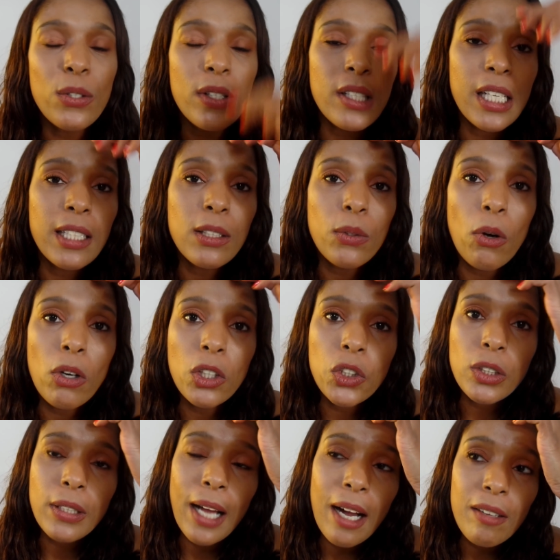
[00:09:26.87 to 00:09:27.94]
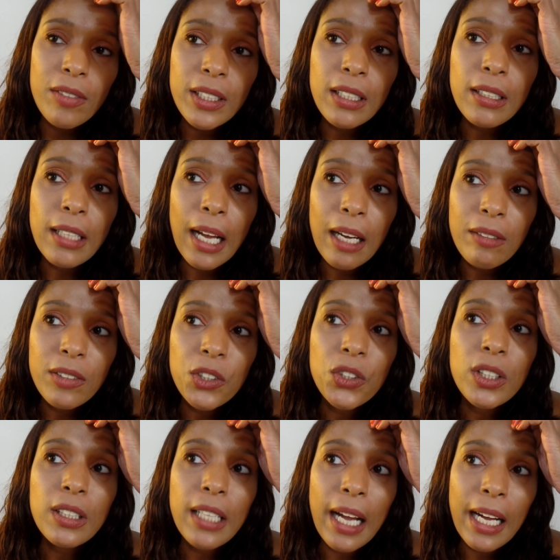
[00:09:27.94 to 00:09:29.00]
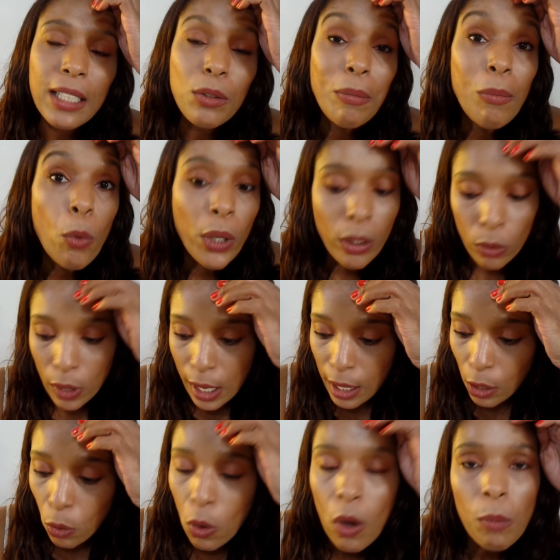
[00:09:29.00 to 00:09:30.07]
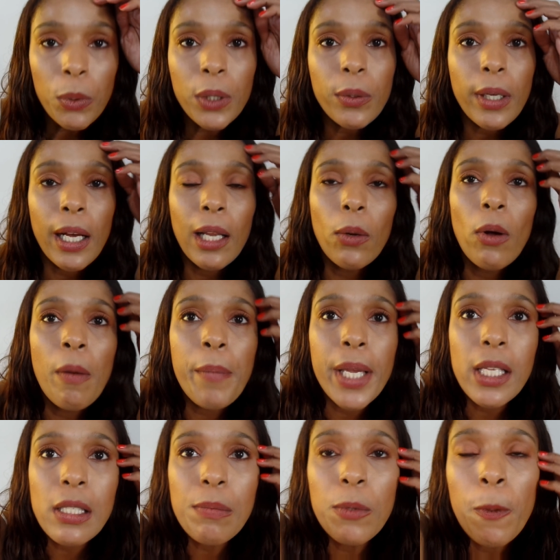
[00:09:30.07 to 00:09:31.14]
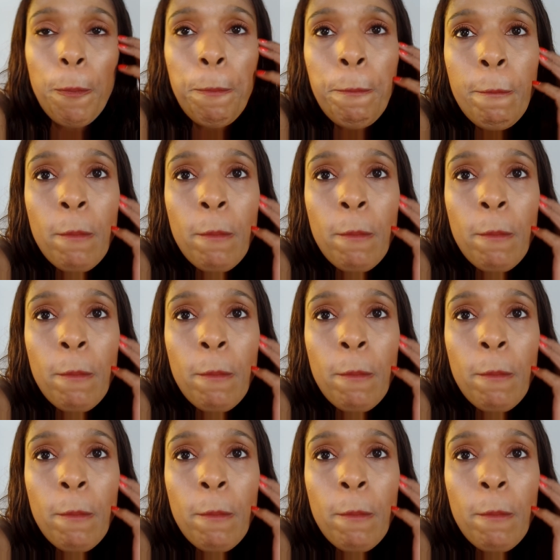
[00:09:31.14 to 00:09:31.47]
O centro hoje tava que tava agitado e muito calor, muito calor mesmo.